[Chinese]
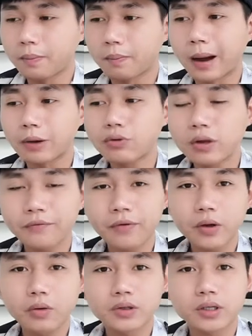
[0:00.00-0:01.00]
买入的
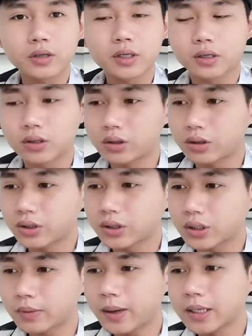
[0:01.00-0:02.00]
费用是
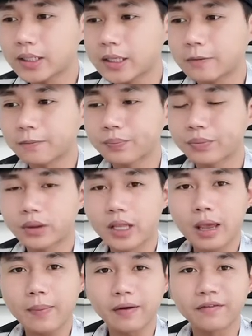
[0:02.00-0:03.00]
十美金，
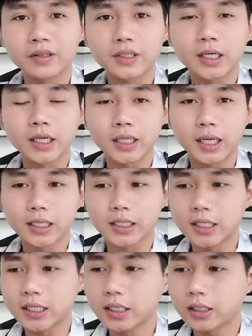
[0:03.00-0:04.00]
跌百分之零点
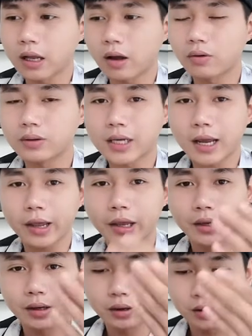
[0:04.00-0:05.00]
一，然后
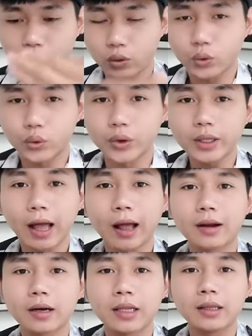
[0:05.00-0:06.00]
再回
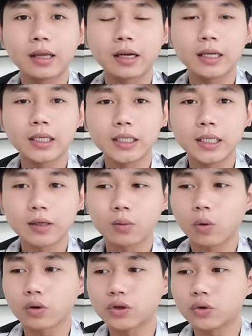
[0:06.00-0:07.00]
弹零点零一，
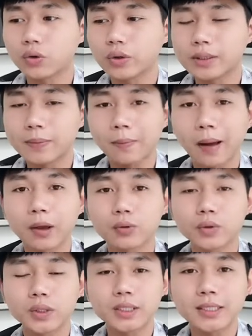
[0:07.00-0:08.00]
我就会买
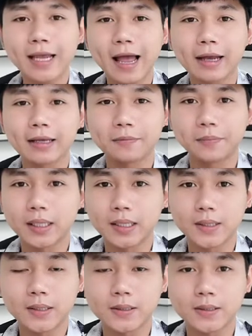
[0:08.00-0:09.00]
入下一笔
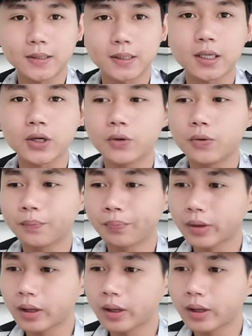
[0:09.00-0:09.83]
的十个 U。